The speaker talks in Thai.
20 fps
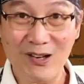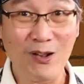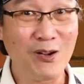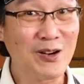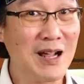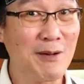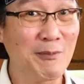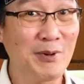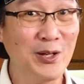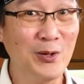ลอ
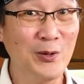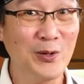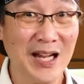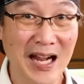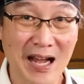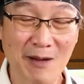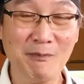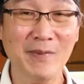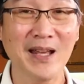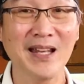งทำกันดู
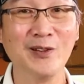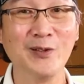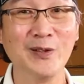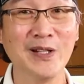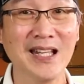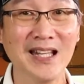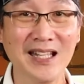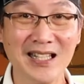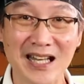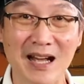นะครับเมนู
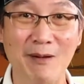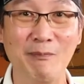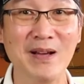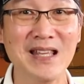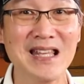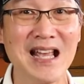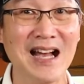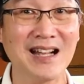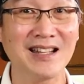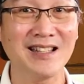นี้ทำ
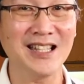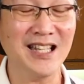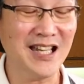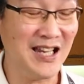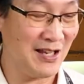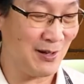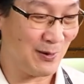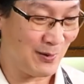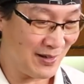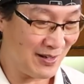ไม่ยากเลย
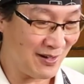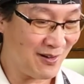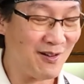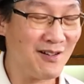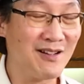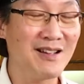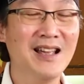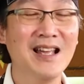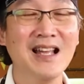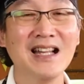ทีเดียวแล้ว
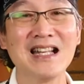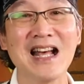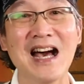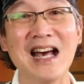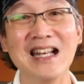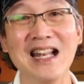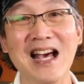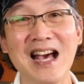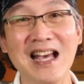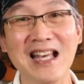ก็
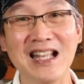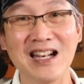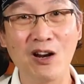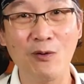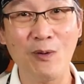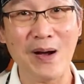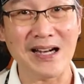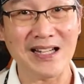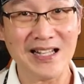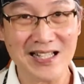ทานได้
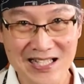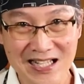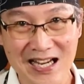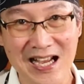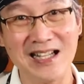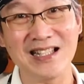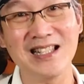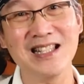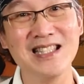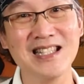ระหว่างเทศ
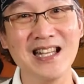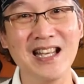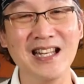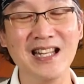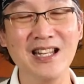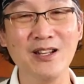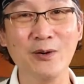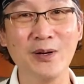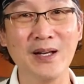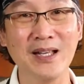กาลกินเจ
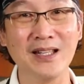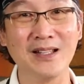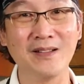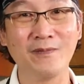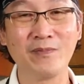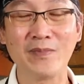นี้ด้วย